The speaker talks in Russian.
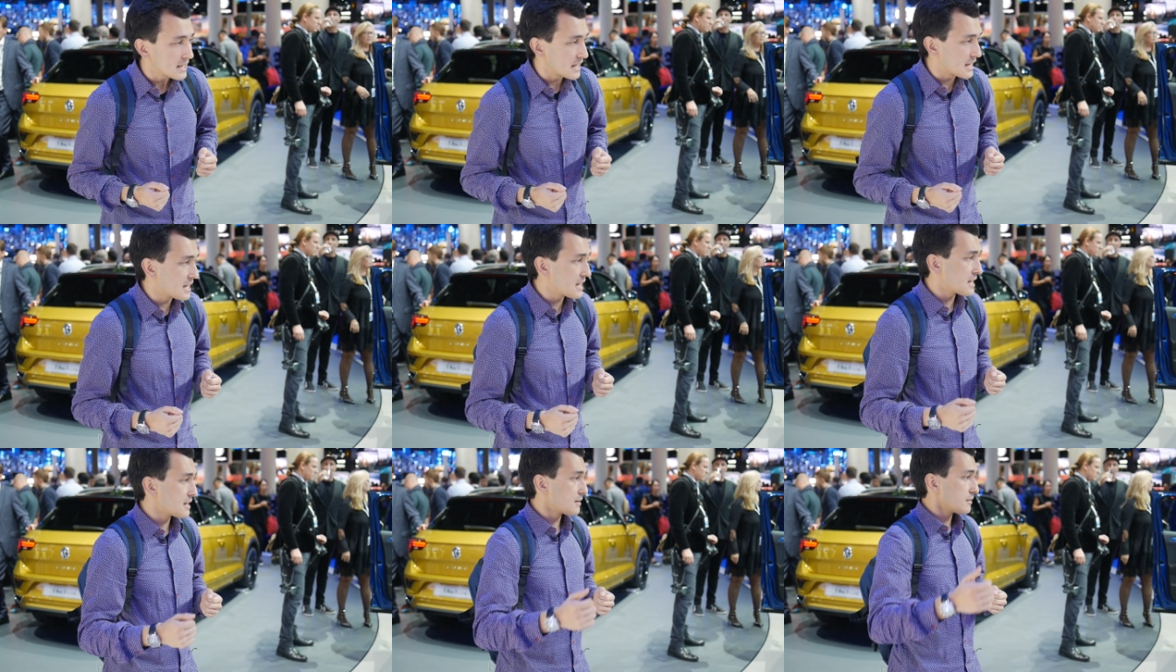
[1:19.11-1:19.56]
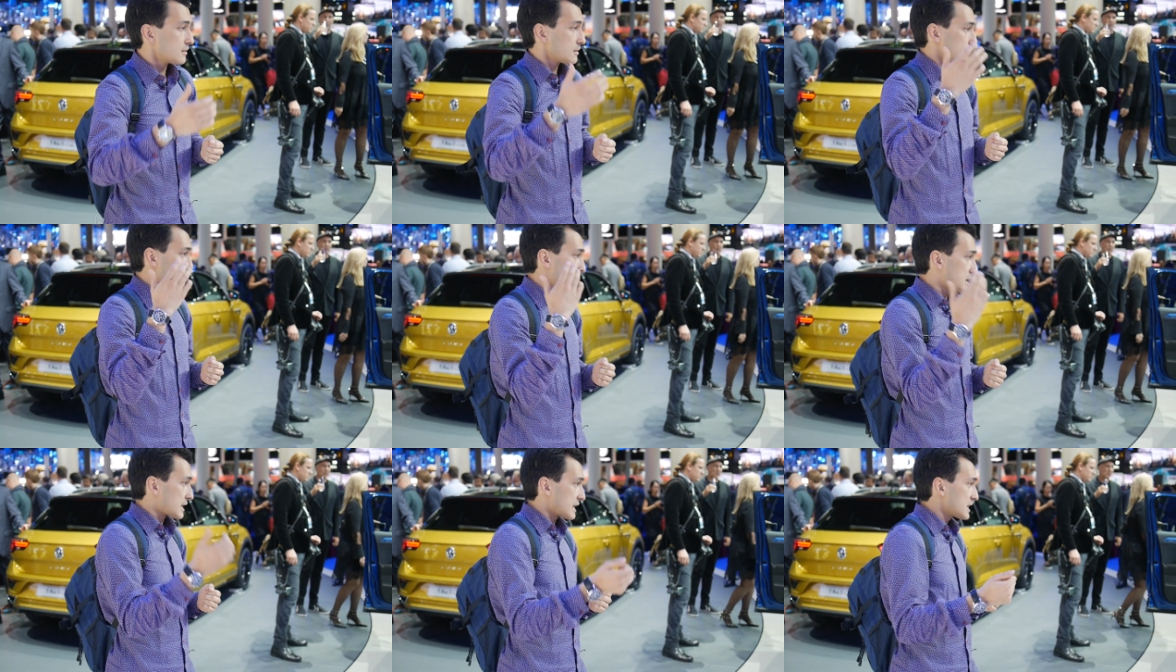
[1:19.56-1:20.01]
и
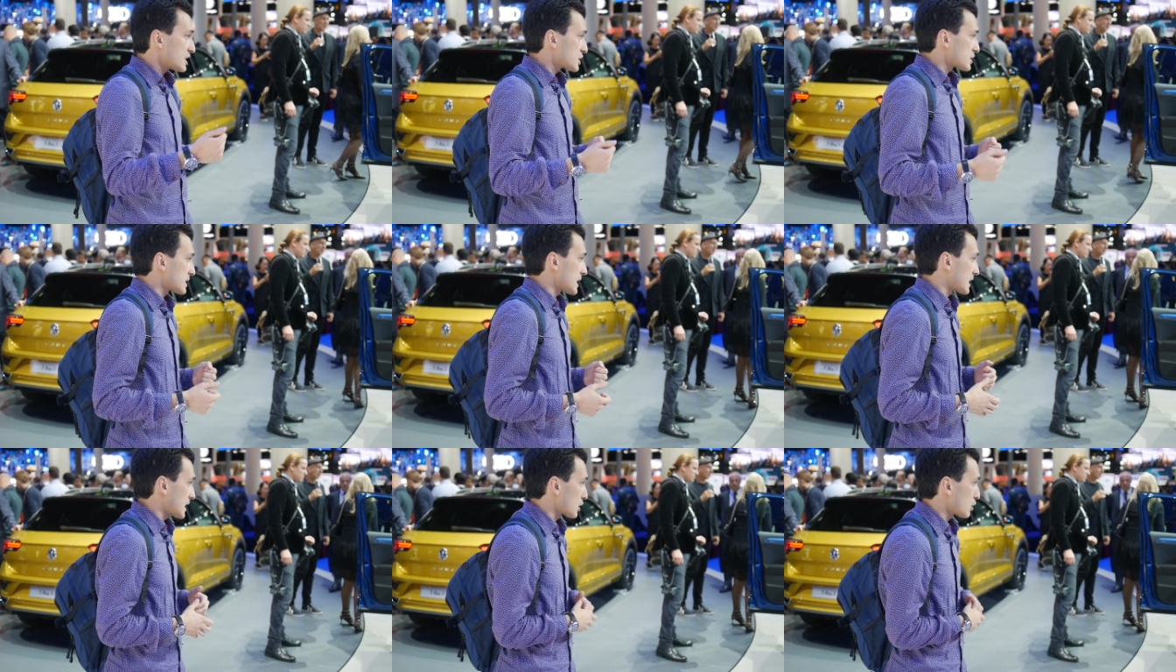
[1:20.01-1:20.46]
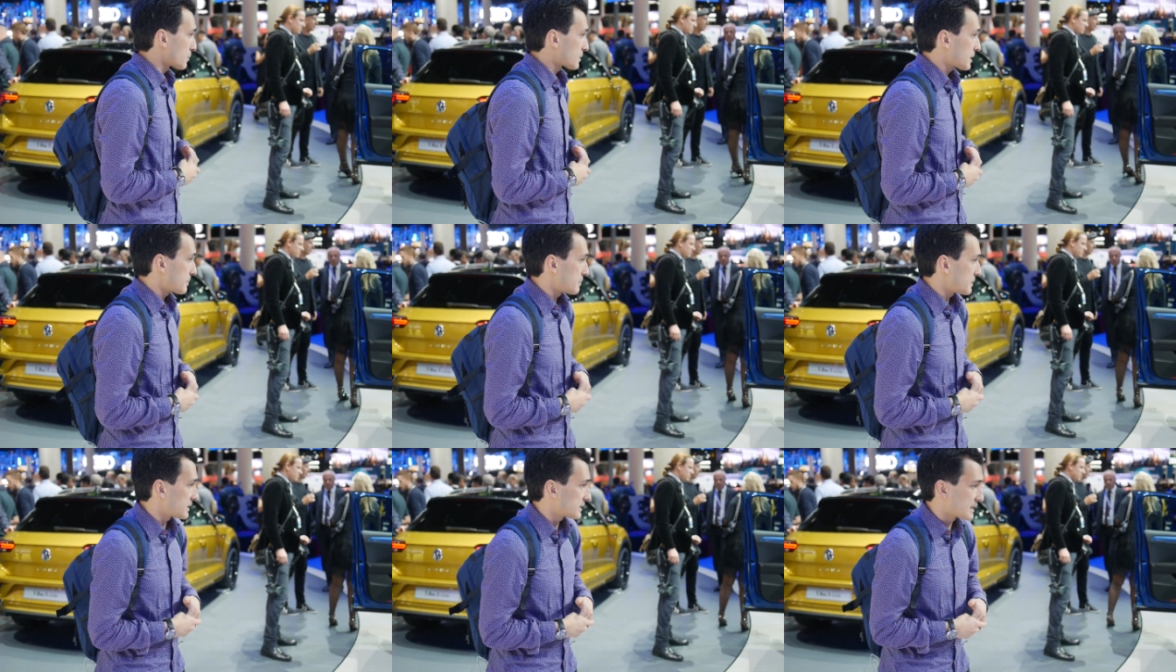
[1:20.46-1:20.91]
механическая
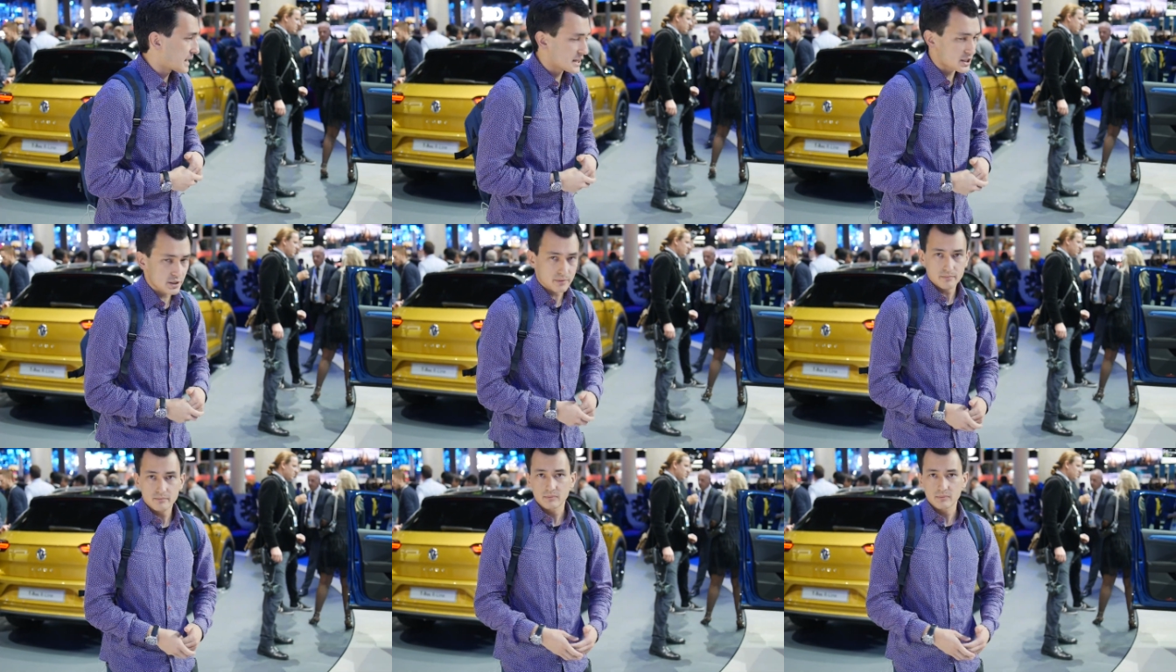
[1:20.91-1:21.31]
коробка передач.